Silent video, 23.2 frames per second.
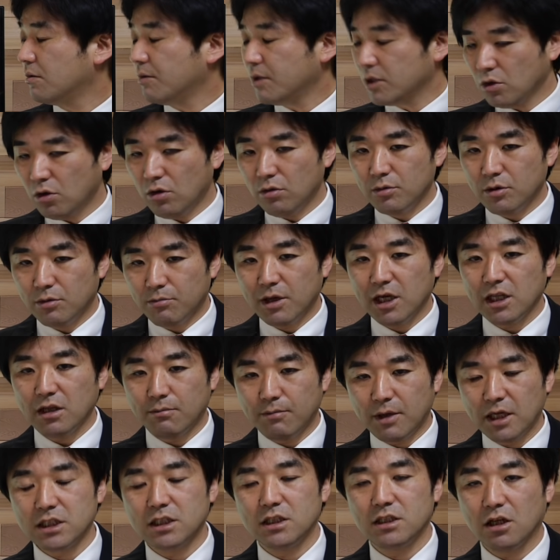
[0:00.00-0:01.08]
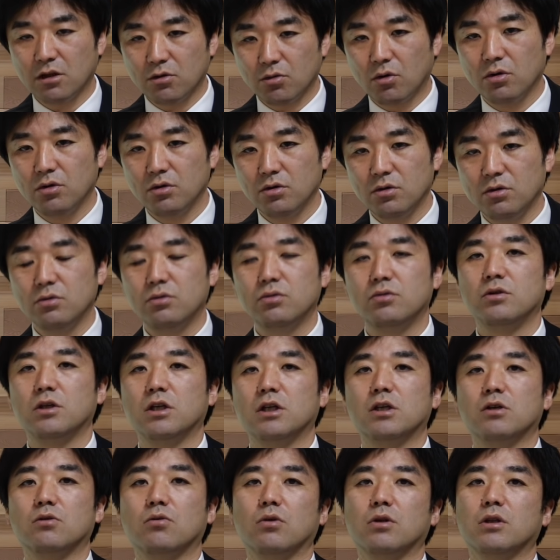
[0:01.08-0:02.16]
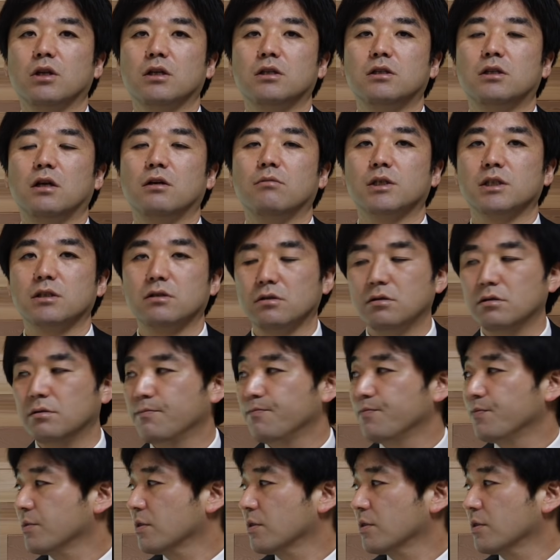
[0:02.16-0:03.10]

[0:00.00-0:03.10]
どうもまだマシだというふうに聞こえてきています。